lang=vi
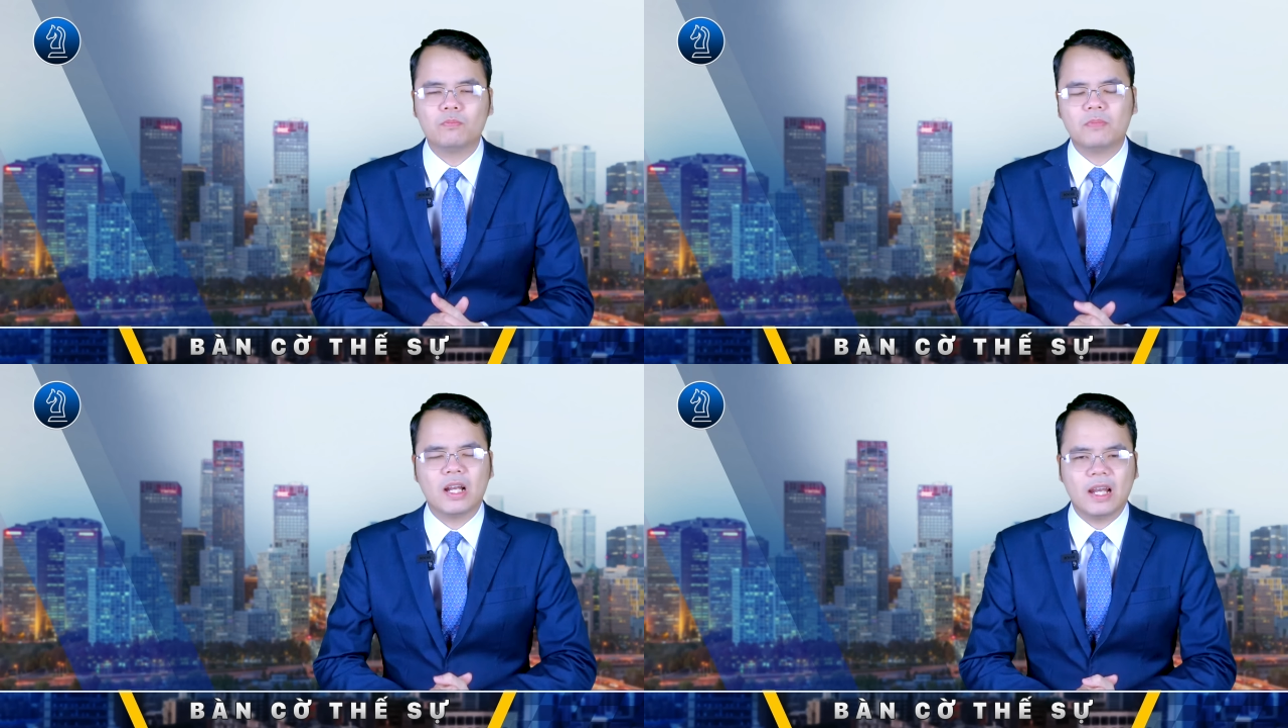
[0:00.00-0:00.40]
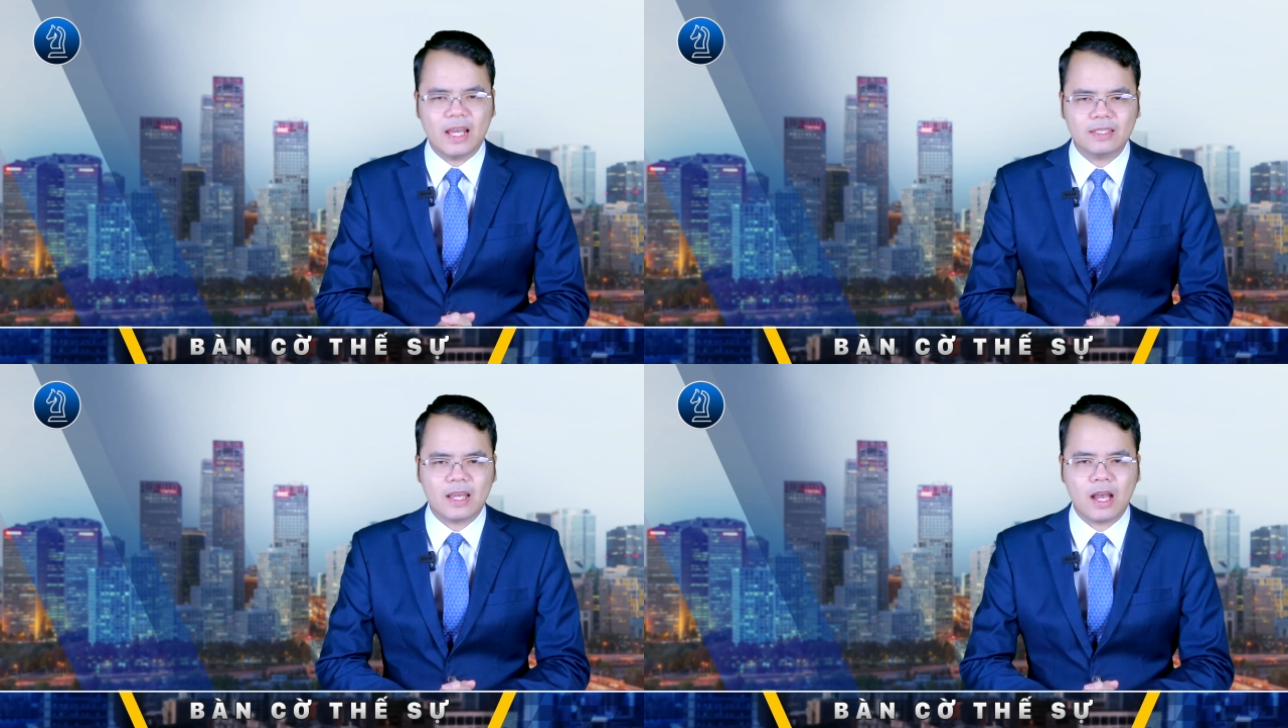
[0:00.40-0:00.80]
mà
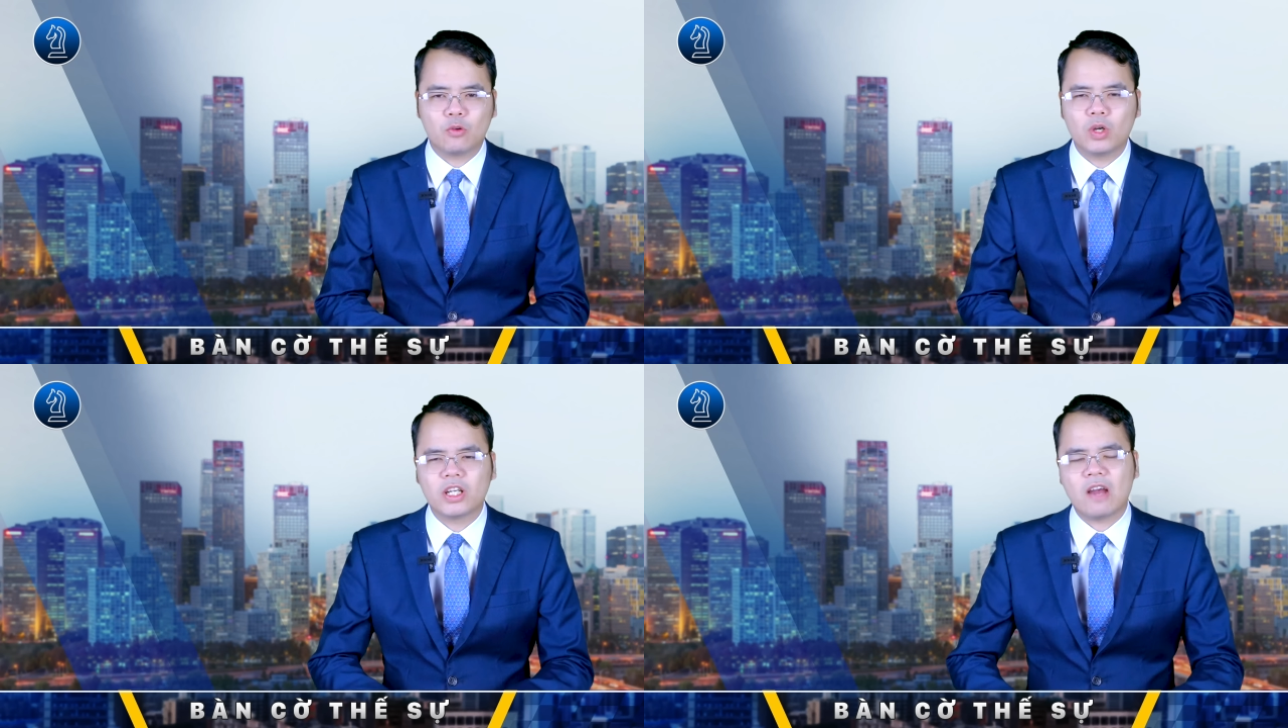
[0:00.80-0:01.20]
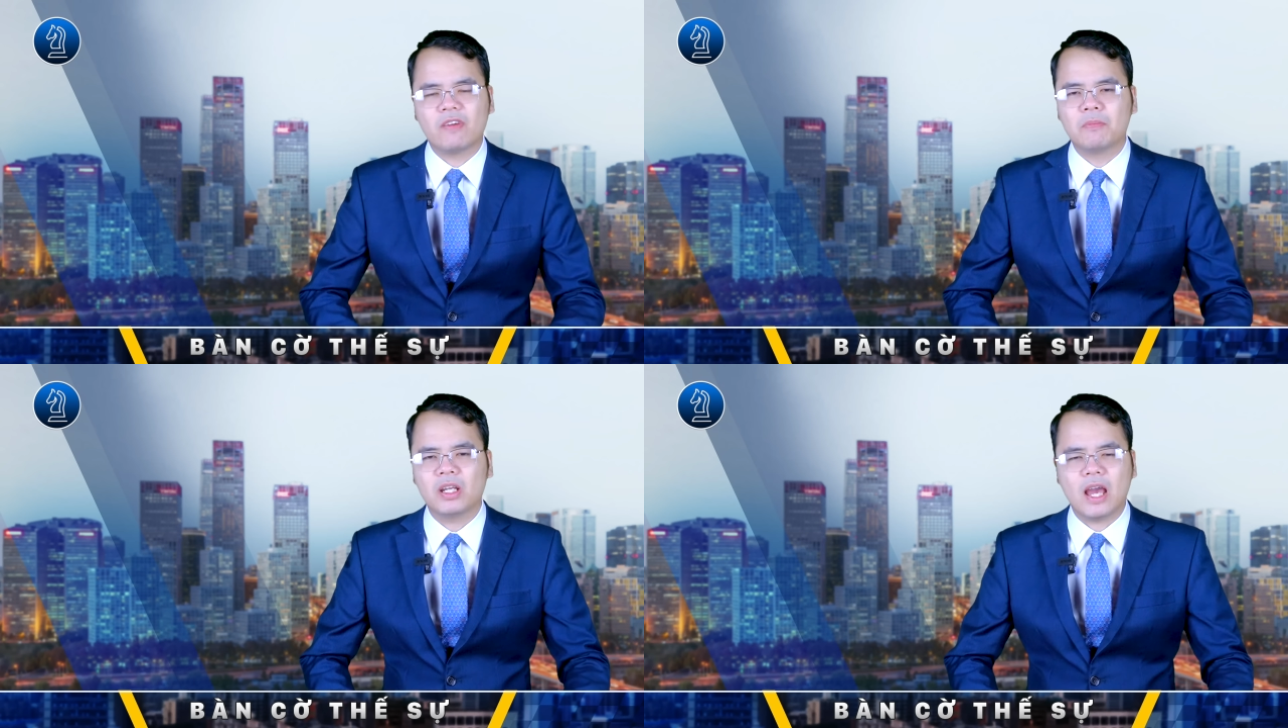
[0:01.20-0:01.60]
lẽ ra quân Nga
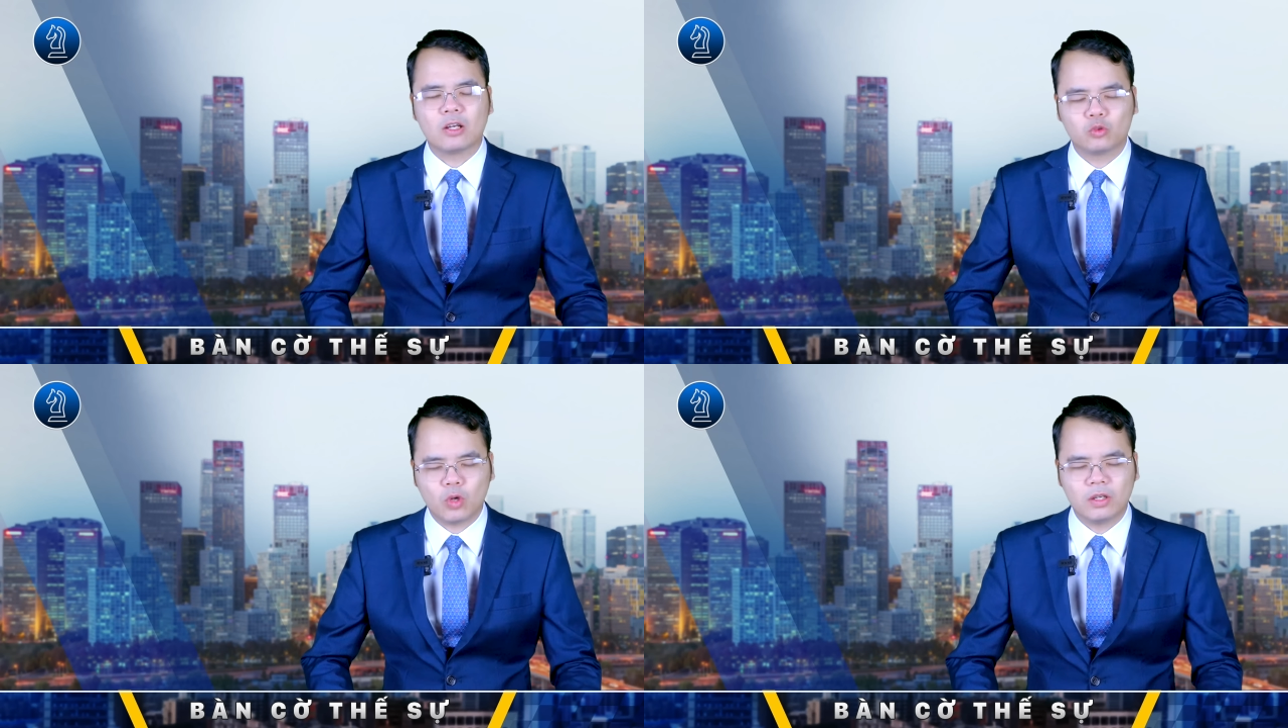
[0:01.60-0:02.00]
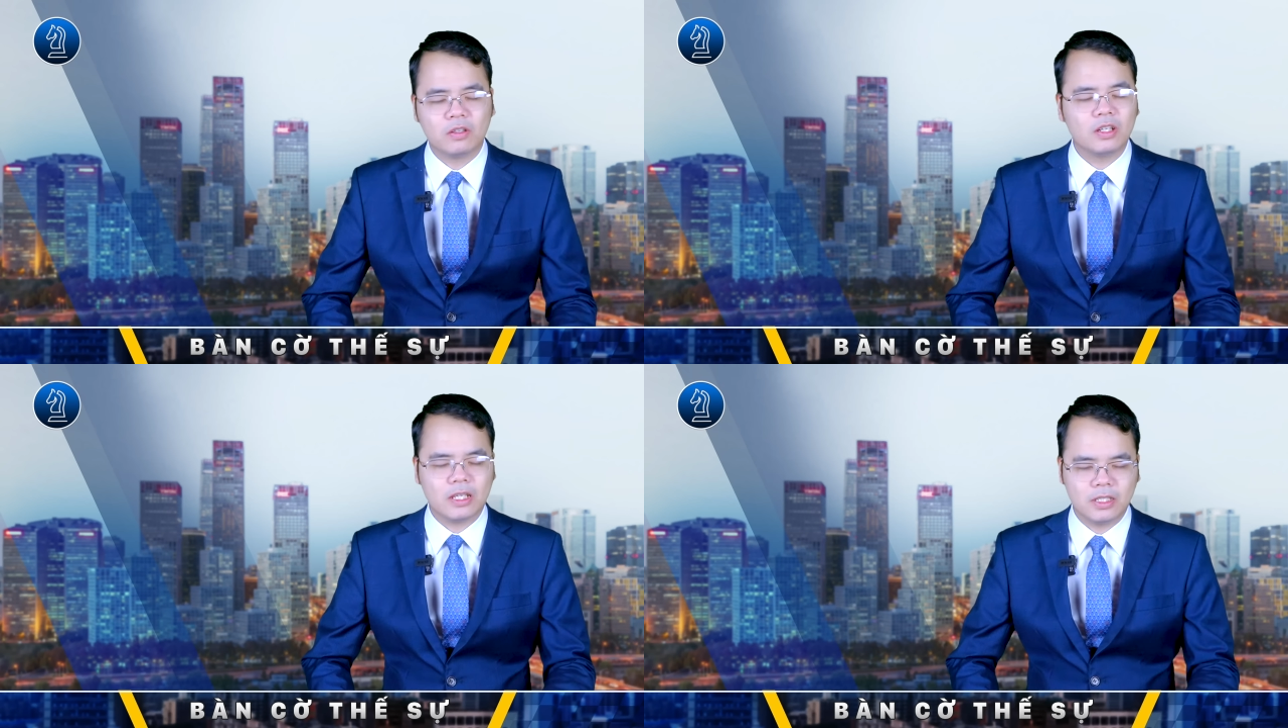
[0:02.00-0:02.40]
phải mất hàng tuần
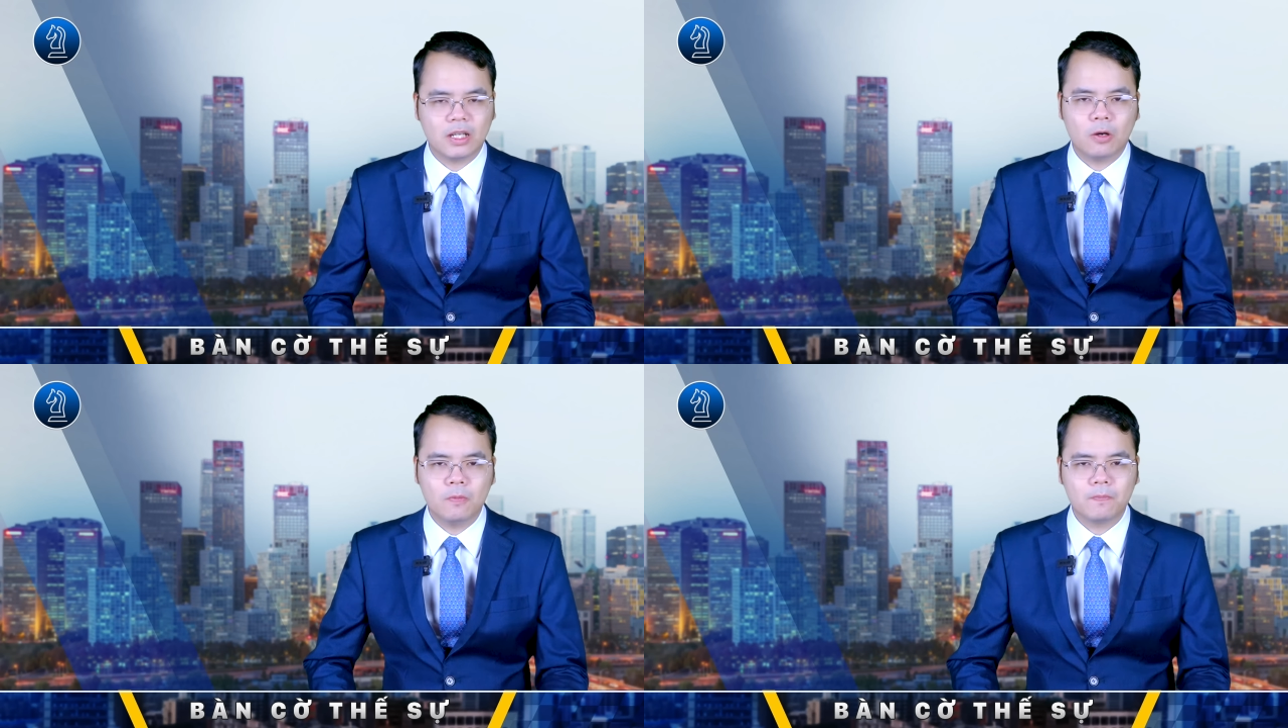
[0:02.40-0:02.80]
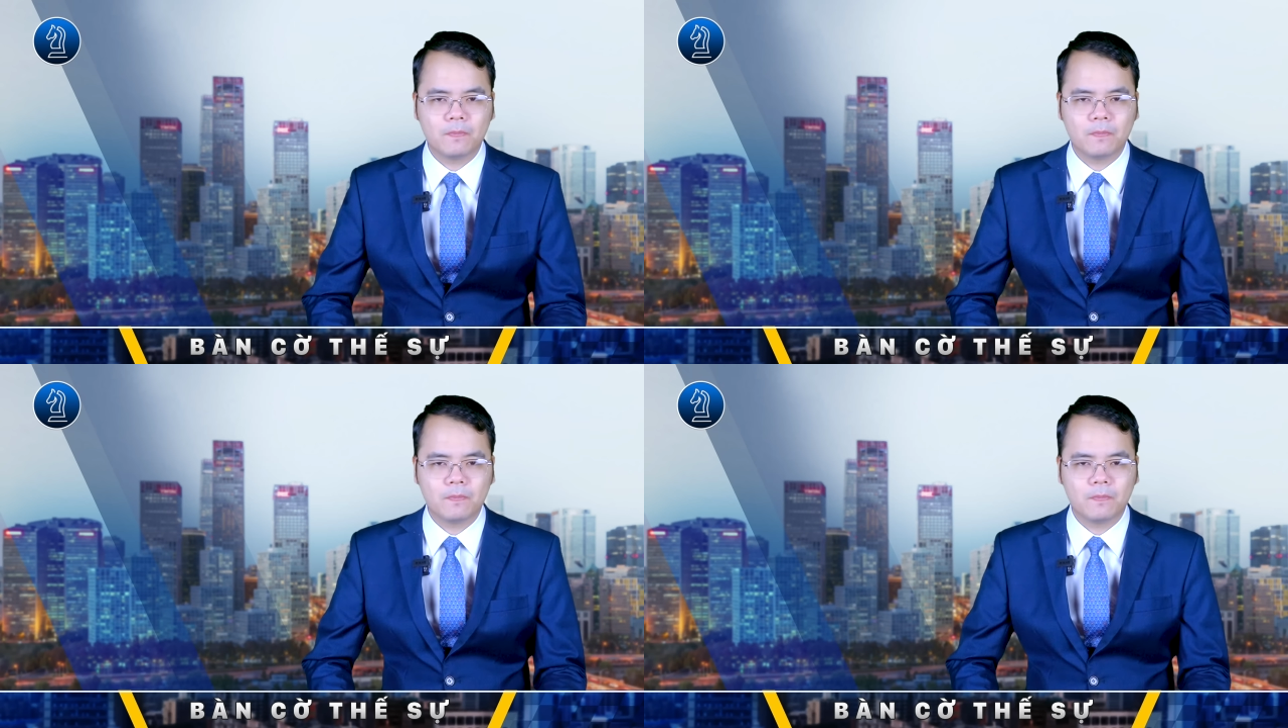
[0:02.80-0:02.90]
để chiến đấu.